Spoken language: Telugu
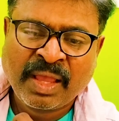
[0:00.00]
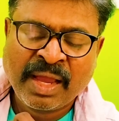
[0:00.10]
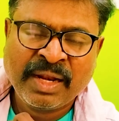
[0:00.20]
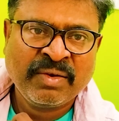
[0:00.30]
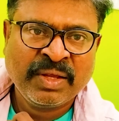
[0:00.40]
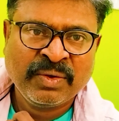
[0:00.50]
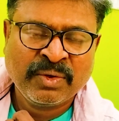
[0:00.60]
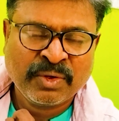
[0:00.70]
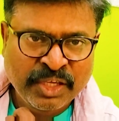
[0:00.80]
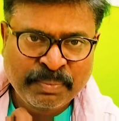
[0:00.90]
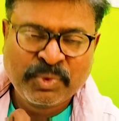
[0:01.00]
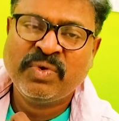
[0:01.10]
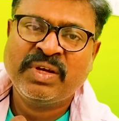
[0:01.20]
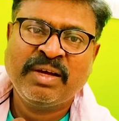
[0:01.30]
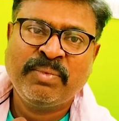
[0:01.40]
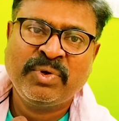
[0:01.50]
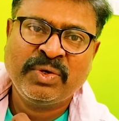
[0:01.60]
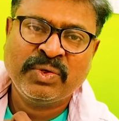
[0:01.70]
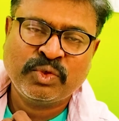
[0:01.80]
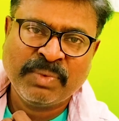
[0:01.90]
ఆయనకు నేను హృదయపూర్వకంగా
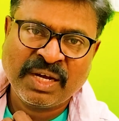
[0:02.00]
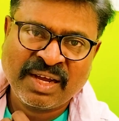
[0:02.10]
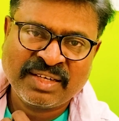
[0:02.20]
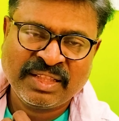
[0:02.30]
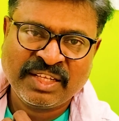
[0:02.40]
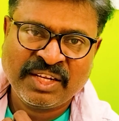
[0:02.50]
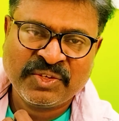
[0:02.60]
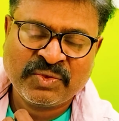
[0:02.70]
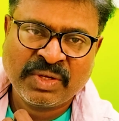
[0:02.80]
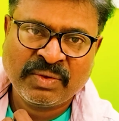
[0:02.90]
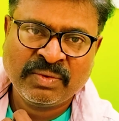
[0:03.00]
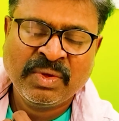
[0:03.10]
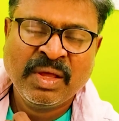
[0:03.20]
పుట్టినరోజు శుభాకాంక్షలు తెలియజేస్తున్నాను